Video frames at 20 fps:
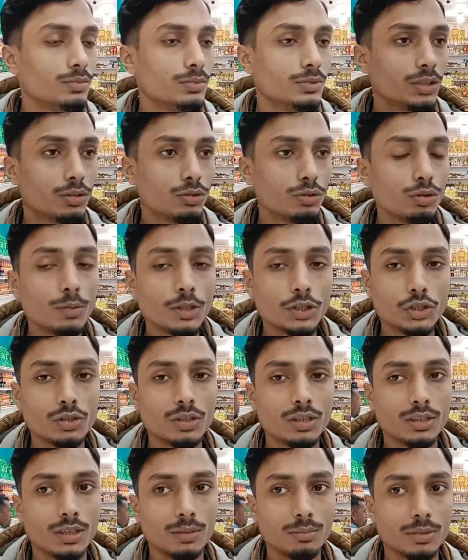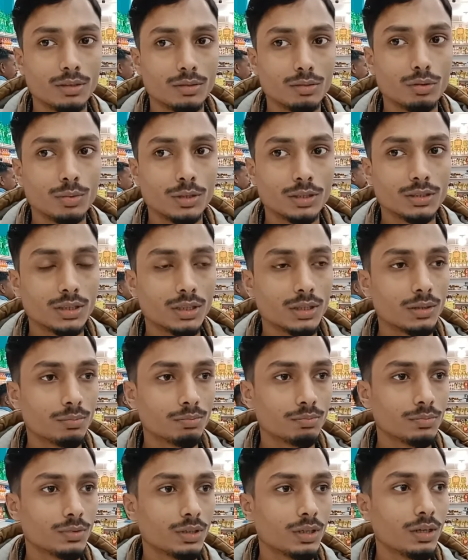যে কোনো মানুষের লাগে আমরা খুব একটা
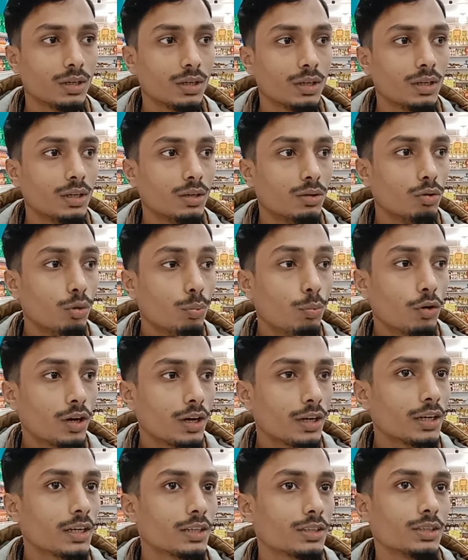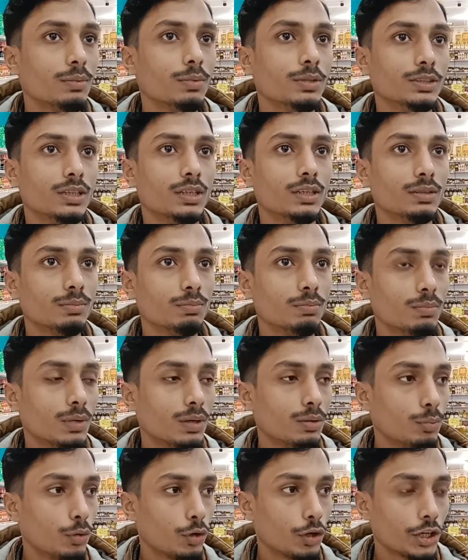উপকারী একটা বাজার বা
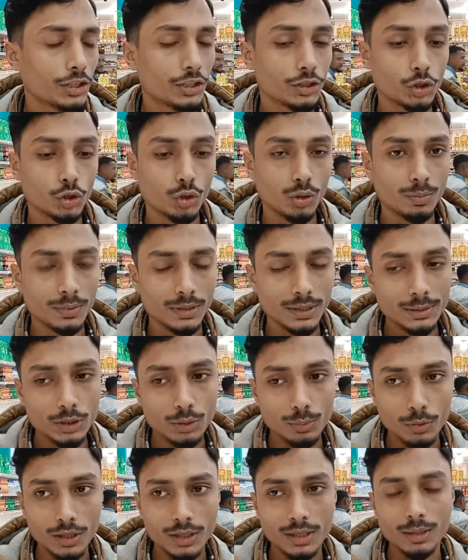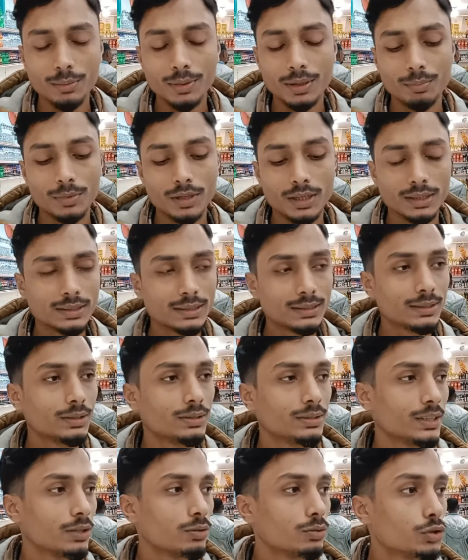উপকারী একটা শপ এই সব পাইলে আমরা
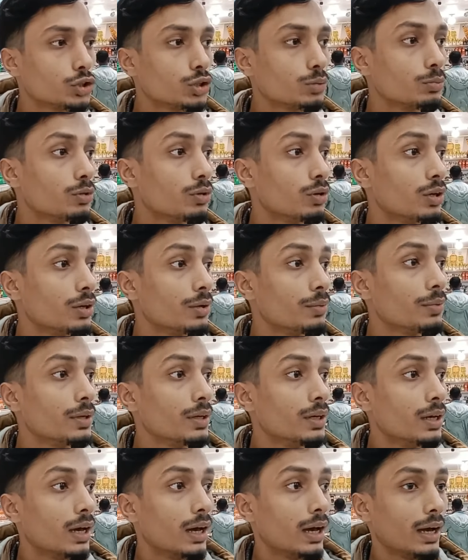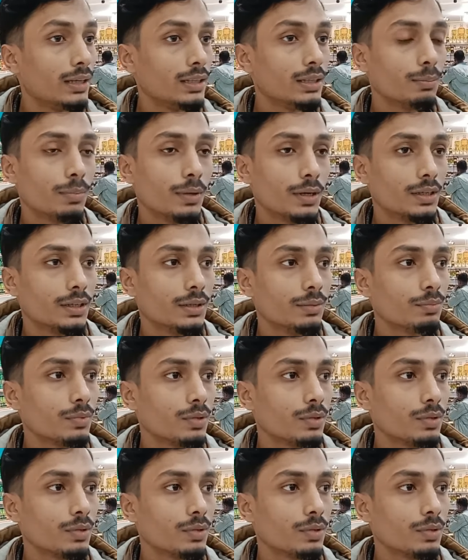যে কোনো সময় আইতাম পারি